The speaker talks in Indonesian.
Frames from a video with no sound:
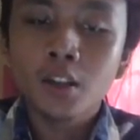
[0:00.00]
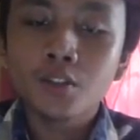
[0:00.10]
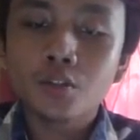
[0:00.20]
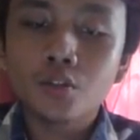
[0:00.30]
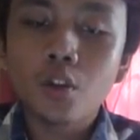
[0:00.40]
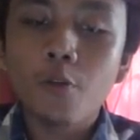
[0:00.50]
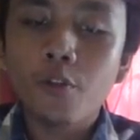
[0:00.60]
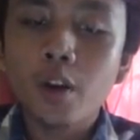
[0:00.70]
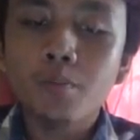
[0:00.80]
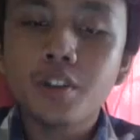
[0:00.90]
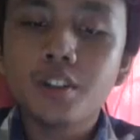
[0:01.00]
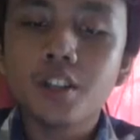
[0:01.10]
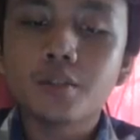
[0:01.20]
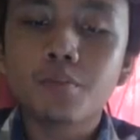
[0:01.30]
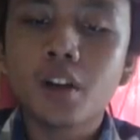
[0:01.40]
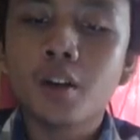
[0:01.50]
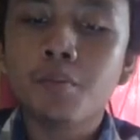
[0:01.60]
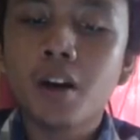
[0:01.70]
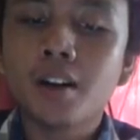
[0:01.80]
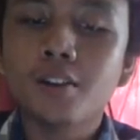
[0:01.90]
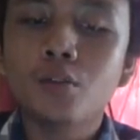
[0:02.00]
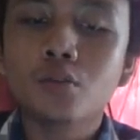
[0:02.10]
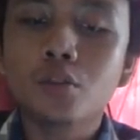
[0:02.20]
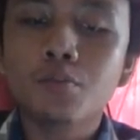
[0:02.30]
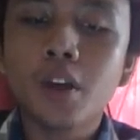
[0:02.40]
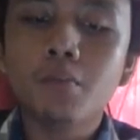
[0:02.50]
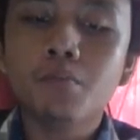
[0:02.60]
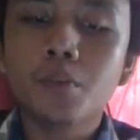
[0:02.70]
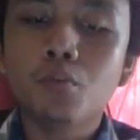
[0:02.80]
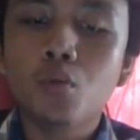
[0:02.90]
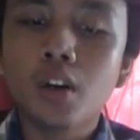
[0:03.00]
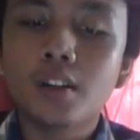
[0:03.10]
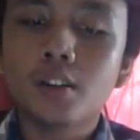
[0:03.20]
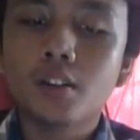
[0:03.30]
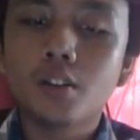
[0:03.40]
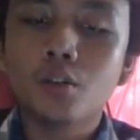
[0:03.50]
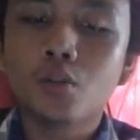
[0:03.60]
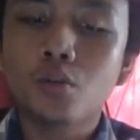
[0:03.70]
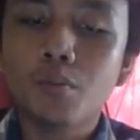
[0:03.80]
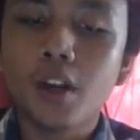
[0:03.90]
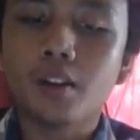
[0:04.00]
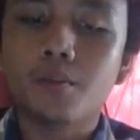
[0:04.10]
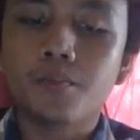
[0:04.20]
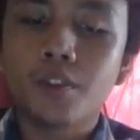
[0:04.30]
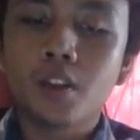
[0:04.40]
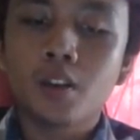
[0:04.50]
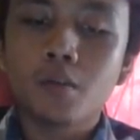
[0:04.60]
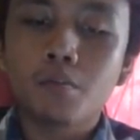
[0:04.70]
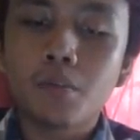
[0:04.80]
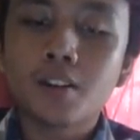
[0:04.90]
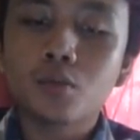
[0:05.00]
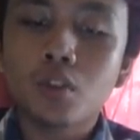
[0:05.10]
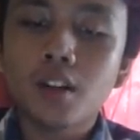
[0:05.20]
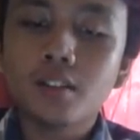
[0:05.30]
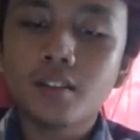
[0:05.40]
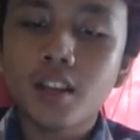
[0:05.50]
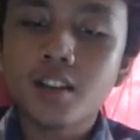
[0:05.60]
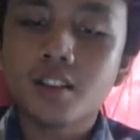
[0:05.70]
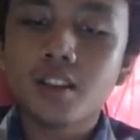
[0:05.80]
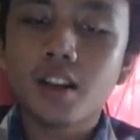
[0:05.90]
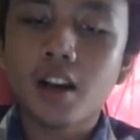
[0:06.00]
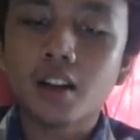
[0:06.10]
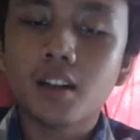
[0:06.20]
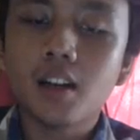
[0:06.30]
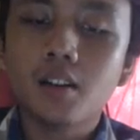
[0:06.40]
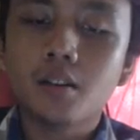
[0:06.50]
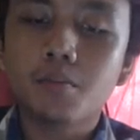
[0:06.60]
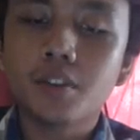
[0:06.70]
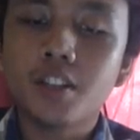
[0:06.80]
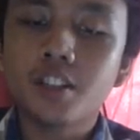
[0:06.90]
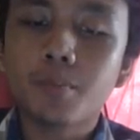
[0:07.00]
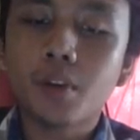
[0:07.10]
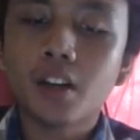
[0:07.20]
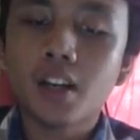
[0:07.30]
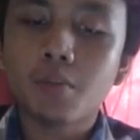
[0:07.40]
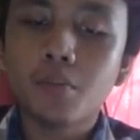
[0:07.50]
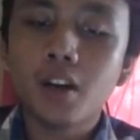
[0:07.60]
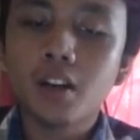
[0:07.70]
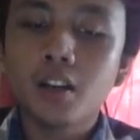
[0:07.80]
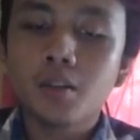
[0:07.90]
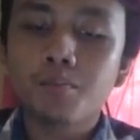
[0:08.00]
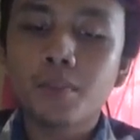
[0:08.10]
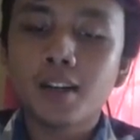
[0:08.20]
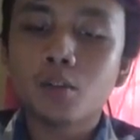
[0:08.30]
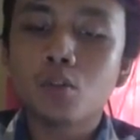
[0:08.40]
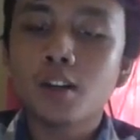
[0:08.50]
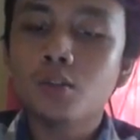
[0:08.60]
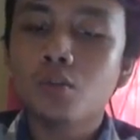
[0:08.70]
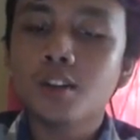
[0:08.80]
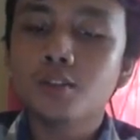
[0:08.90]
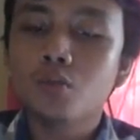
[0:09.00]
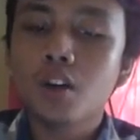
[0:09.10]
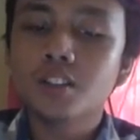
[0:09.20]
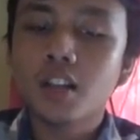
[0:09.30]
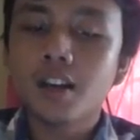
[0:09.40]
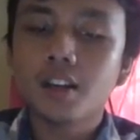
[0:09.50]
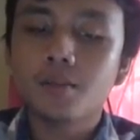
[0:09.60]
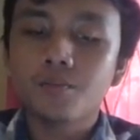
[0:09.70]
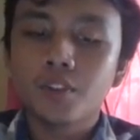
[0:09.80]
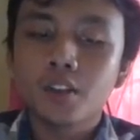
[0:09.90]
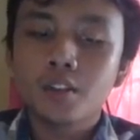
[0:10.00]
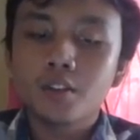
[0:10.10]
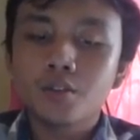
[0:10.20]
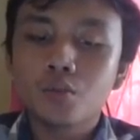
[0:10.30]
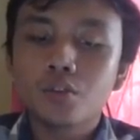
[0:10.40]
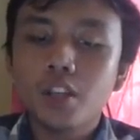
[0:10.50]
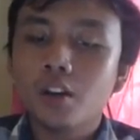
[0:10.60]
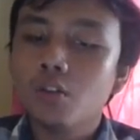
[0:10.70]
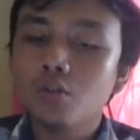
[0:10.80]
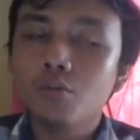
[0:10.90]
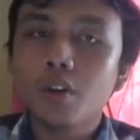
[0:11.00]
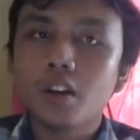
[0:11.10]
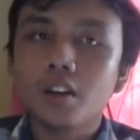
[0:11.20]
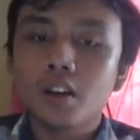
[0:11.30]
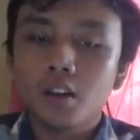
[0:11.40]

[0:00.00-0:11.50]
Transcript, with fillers: software bisnis mengembangkan dokumen membuat dokumen masukkan teks dan angka menyisipkan gambar melakukan tugas-tugas lain syuting dokumen